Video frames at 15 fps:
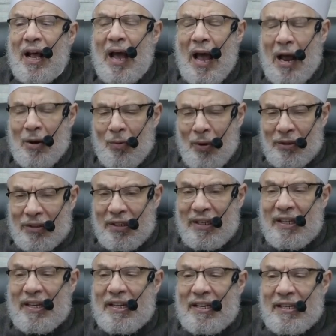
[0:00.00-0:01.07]
الوط
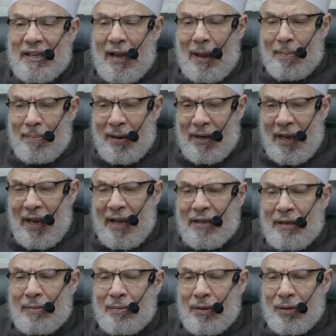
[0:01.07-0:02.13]

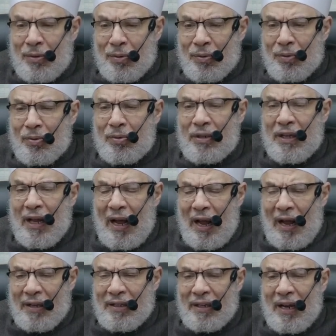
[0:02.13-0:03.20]
يأمنان من دخول
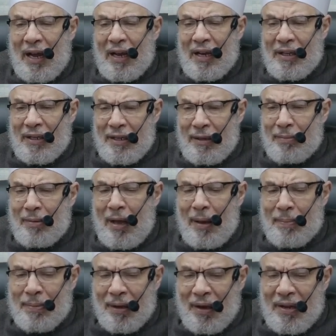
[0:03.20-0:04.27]
أحد عليهما
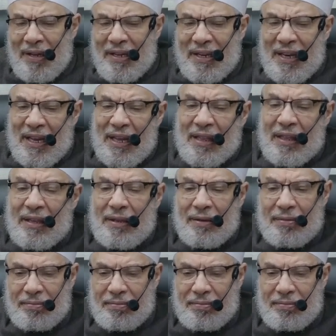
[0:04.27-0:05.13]
بغير إذن